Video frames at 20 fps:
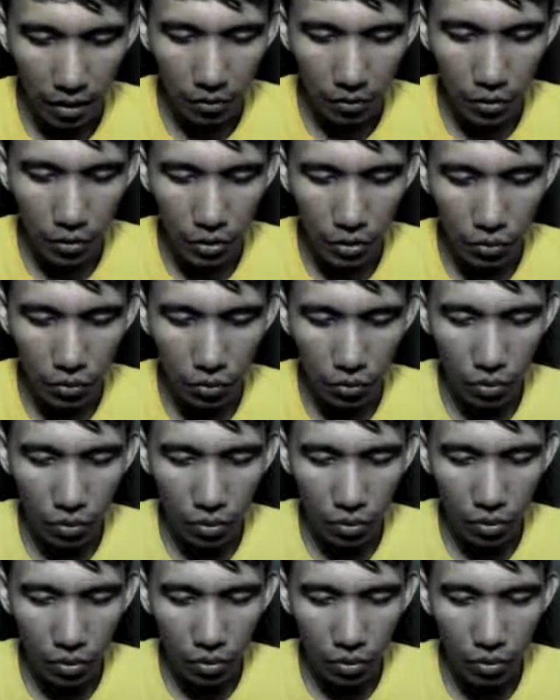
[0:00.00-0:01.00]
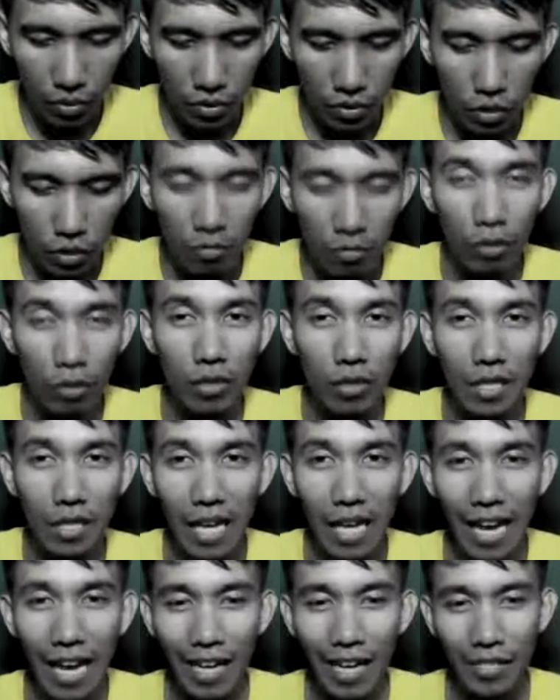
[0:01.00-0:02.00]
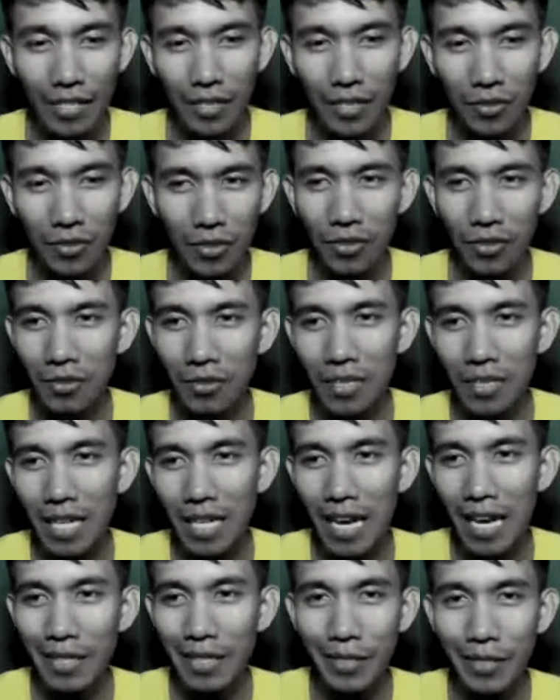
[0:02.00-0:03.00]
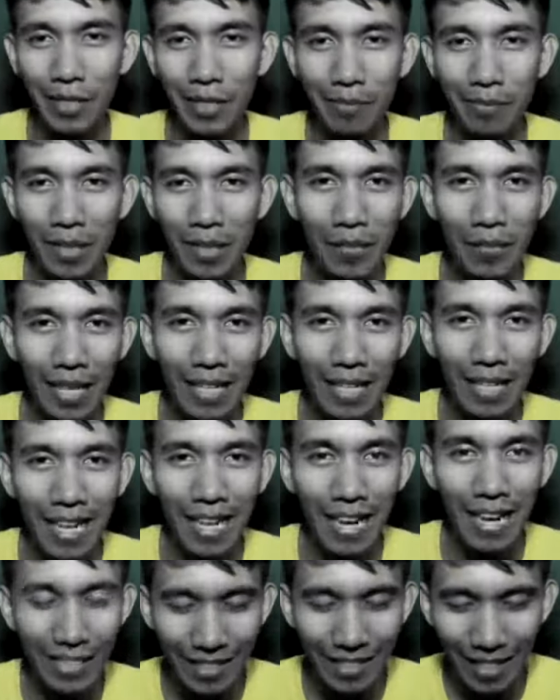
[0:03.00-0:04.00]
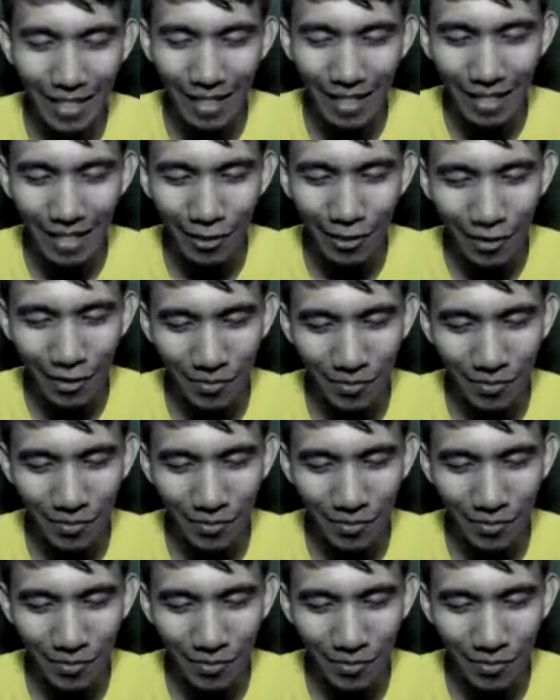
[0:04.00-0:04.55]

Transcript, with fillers: Verse 2, sumagot si Nahas, no? Itong si Nahas, Ed, may pagkanahas talaga, no?